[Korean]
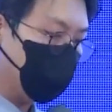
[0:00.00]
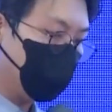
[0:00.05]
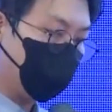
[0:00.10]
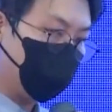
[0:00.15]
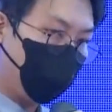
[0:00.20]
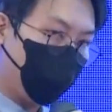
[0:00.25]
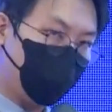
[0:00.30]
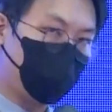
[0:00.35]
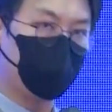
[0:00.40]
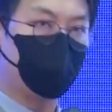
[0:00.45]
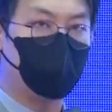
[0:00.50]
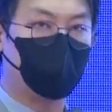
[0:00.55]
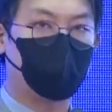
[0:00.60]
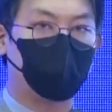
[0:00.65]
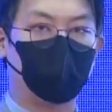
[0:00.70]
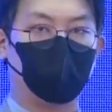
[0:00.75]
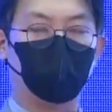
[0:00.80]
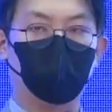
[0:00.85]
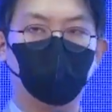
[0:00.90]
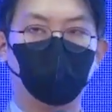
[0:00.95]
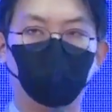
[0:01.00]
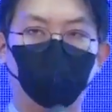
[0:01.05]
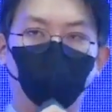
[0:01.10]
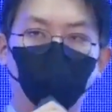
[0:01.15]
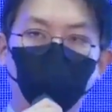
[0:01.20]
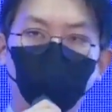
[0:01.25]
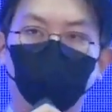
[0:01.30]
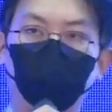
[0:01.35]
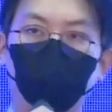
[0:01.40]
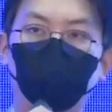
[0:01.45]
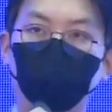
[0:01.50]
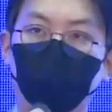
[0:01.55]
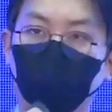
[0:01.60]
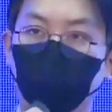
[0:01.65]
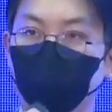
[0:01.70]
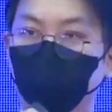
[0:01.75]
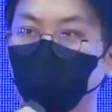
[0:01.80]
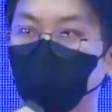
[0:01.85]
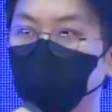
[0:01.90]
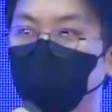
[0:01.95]
아주 소중하게 보물처럼
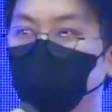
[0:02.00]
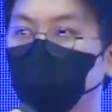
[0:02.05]
다루고